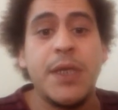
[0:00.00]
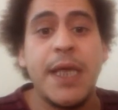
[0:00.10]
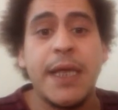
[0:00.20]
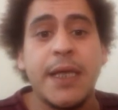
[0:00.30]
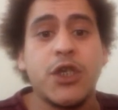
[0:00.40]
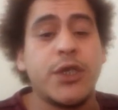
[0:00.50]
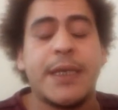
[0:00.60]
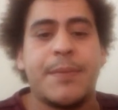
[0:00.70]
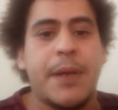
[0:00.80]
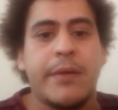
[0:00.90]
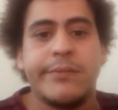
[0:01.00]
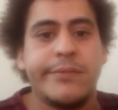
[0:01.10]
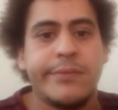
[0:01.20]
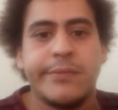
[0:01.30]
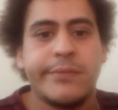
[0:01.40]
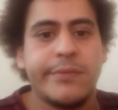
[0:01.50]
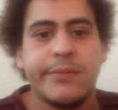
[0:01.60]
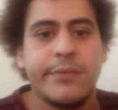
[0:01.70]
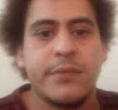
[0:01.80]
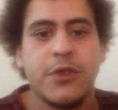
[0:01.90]
euh, je suis pas dans un bain, mais
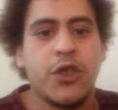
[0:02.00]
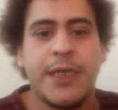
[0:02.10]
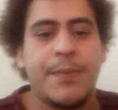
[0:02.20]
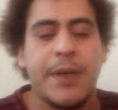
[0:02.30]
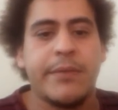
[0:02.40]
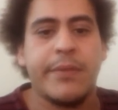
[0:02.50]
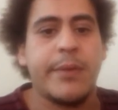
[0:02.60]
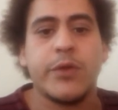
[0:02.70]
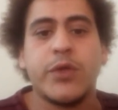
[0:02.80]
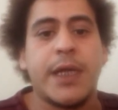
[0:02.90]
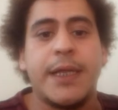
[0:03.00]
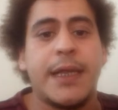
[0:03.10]
je suis mouillé, euh, c'est bizarre.